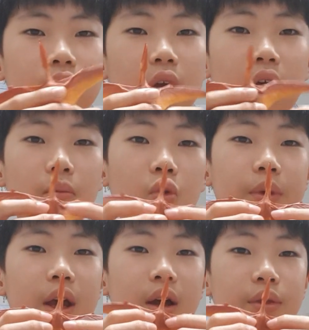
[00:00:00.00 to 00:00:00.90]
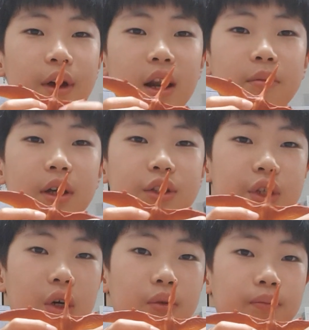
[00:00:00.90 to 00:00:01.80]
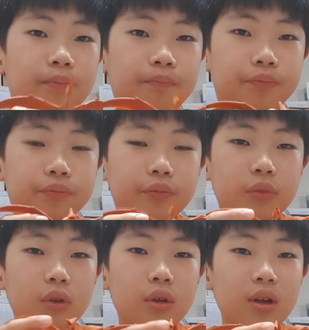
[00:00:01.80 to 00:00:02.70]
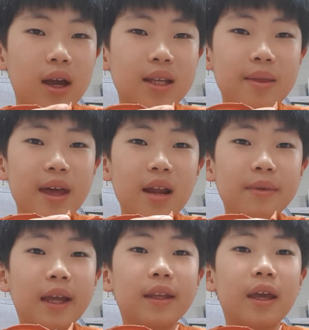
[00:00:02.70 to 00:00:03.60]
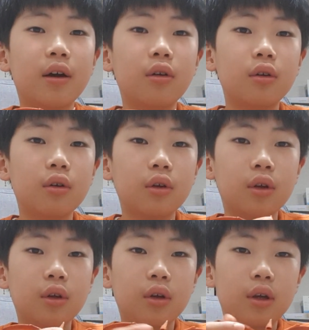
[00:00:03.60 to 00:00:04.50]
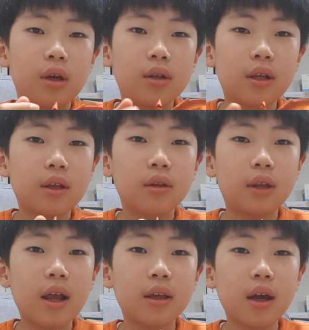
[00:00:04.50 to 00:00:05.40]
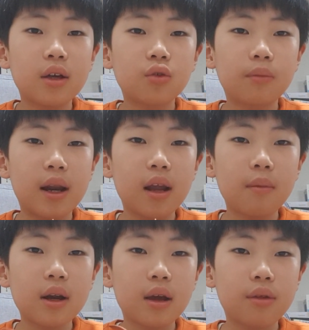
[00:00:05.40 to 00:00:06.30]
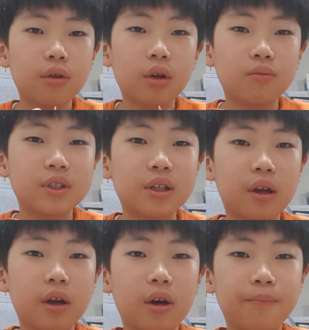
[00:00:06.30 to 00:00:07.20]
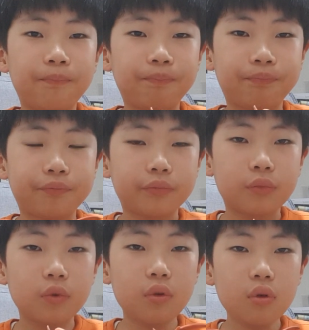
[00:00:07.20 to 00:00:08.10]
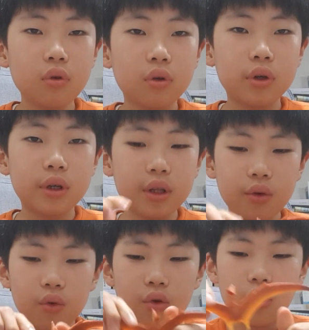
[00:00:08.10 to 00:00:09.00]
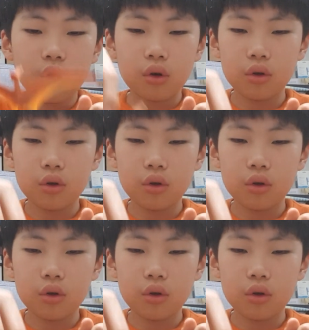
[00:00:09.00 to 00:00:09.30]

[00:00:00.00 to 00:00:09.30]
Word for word: 약간 몸이 약간 사람 같죠? 그냥 사람은 아니에요. 일단은 날개가 좀 말랑말랑해서 이렇게 움직여요. 그리고